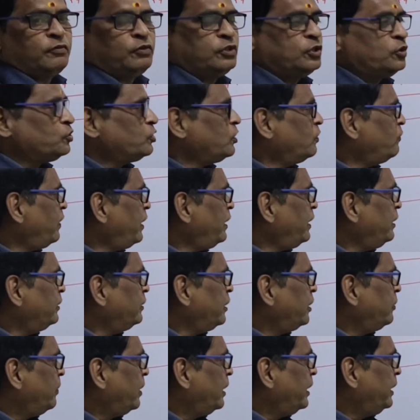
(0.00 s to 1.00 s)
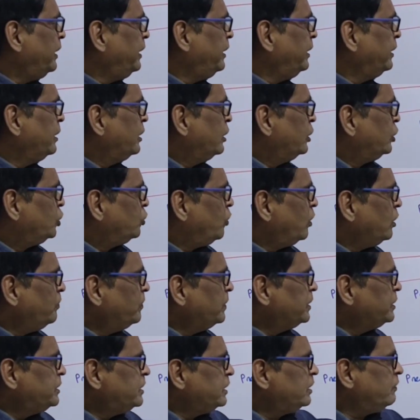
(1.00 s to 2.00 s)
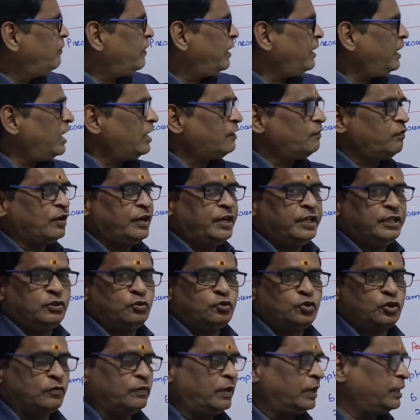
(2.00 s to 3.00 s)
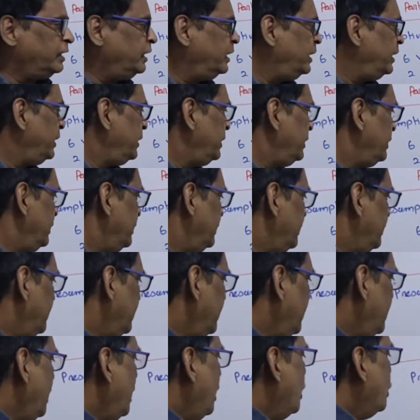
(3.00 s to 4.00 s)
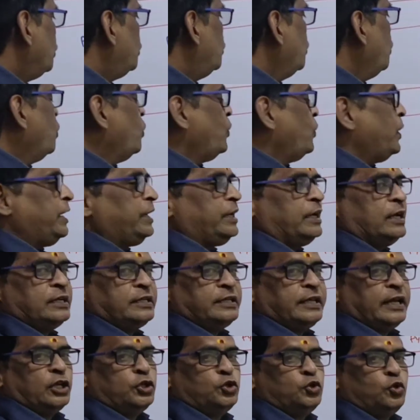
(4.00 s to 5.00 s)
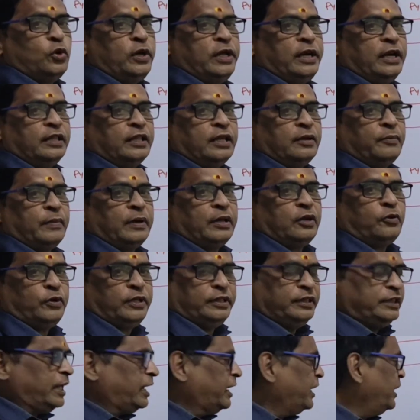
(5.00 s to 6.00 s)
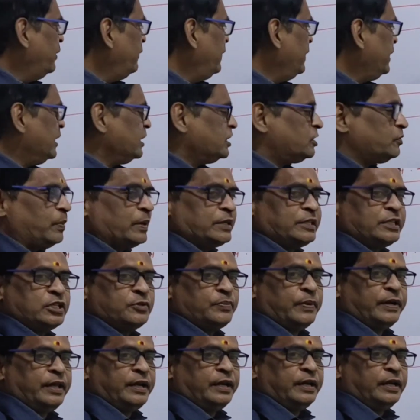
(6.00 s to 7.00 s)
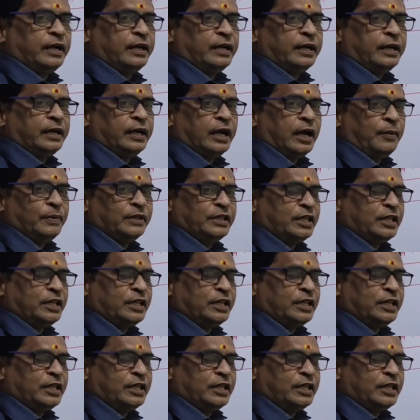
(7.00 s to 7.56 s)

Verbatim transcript: செவன் தௌசண்ட் ஃபைவ் ஹண்ட்ரட் மாதிரி டுவெல் மந்த்ஸுக்கு ஃபைவ் லேக் ஃபார்ட்டி தௌசண்ட் வருது டூ வெஹிக்கிள்ஸ் ஏன்னா ஜூலையில் தான் மறுபடியும் இந்த ரெண்டு வெஹிக்கிள்ஸ் பர்ச்சேஸ் பண்ணியிருக்காங்க அப்போ